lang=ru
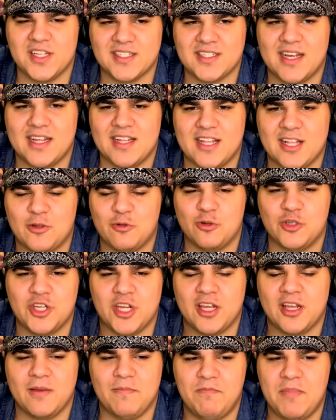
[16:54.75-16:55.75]
так сказать, до
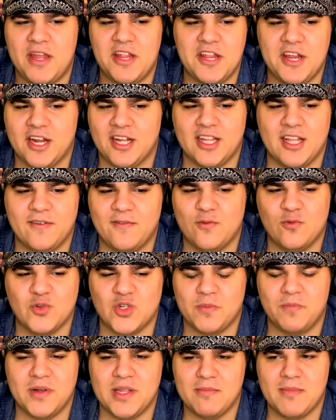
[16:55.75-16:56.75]
точки кипения, когда вы
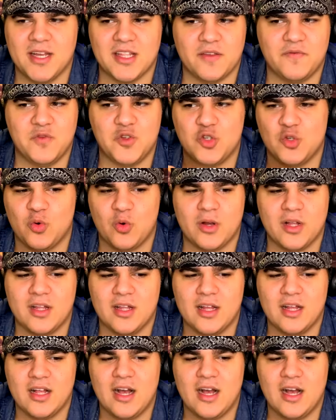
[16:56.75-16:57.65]
уже понимаете все.